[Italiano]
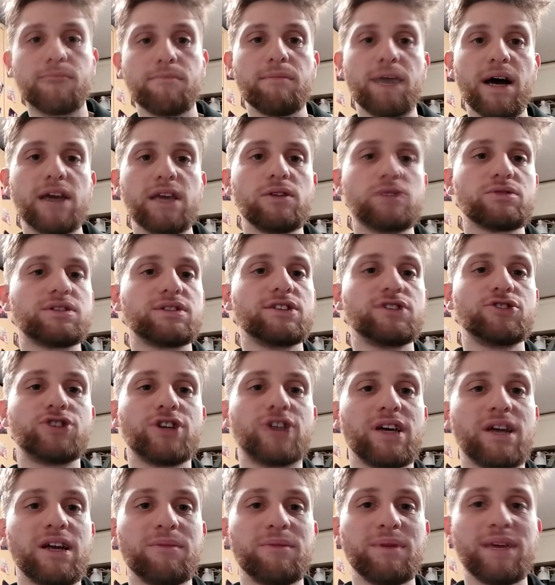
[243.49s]
ma io
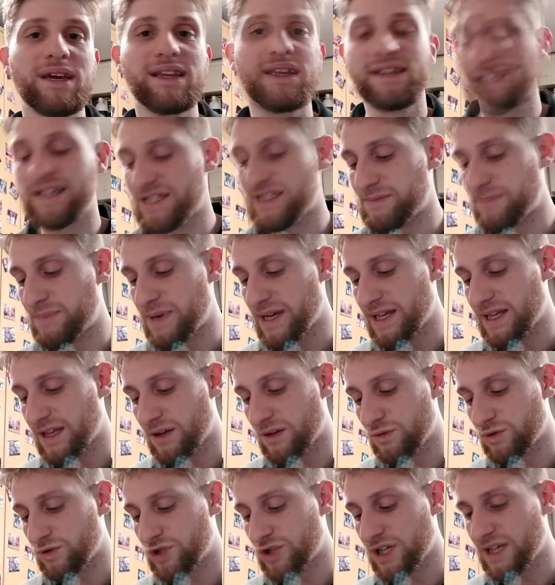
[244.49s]
sinceramente
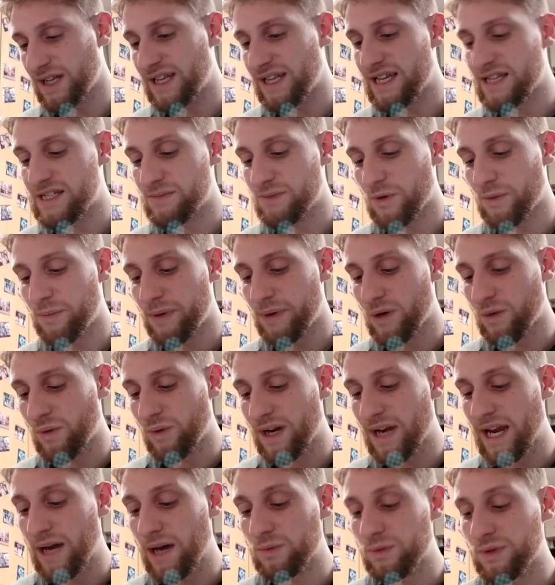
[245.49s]
spendere un centesimo per
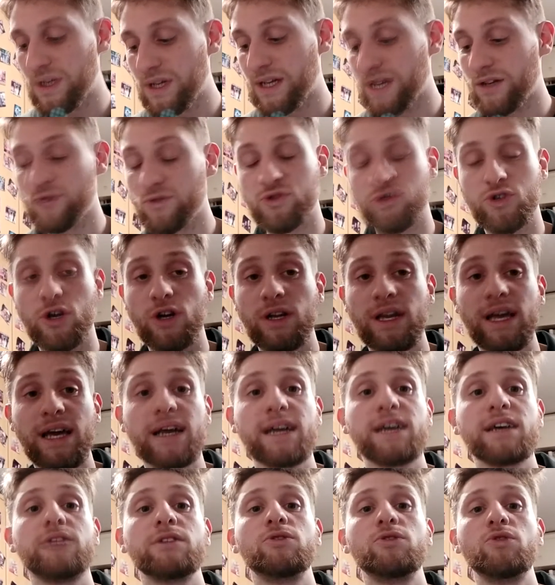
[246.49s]
un cloud che non so
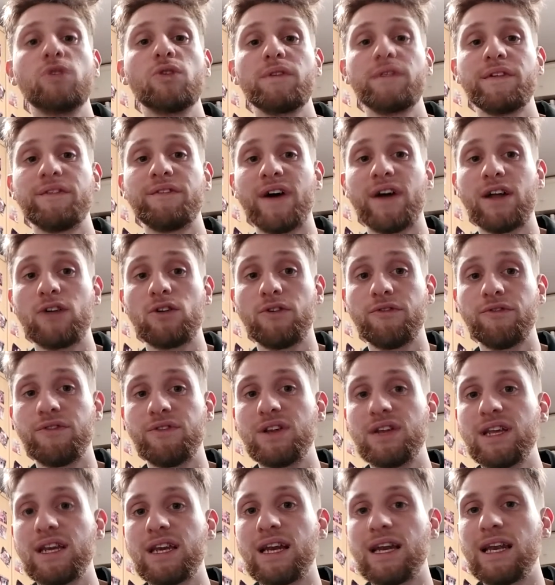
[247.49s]
neanche dove vanno a
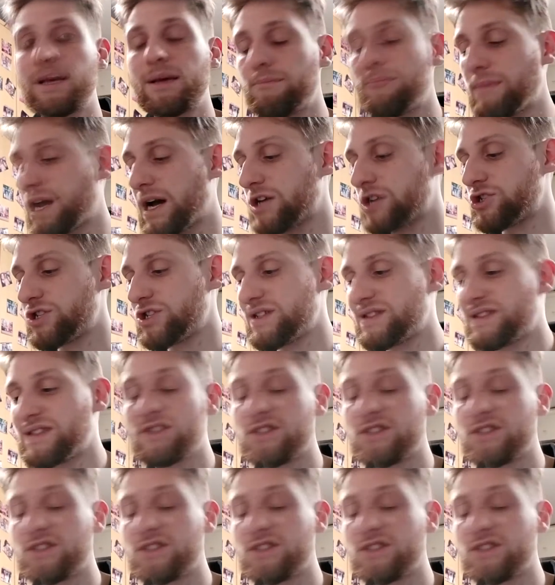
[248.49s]
finire le immagini,